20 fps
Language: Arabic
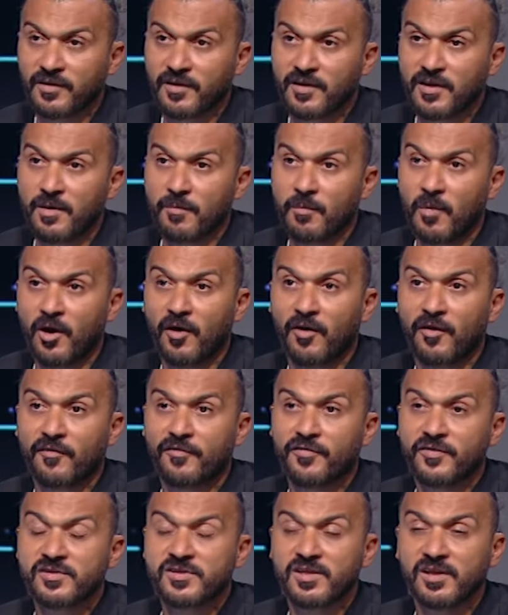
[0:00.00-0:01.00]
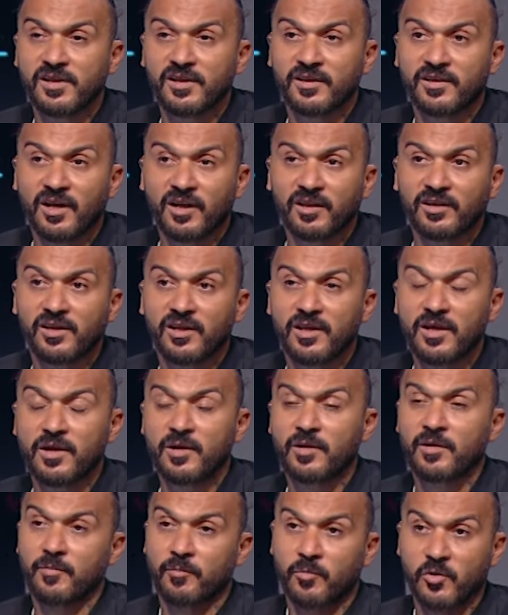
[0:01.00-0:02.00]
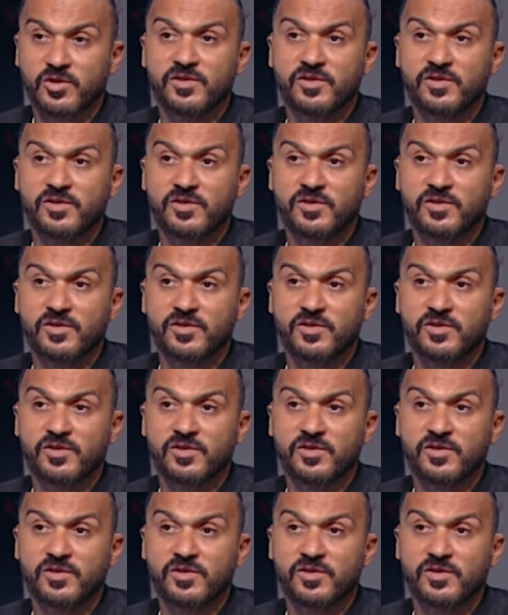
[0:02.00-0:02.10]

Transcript: في الزمالك كده لا لا لا بص هقول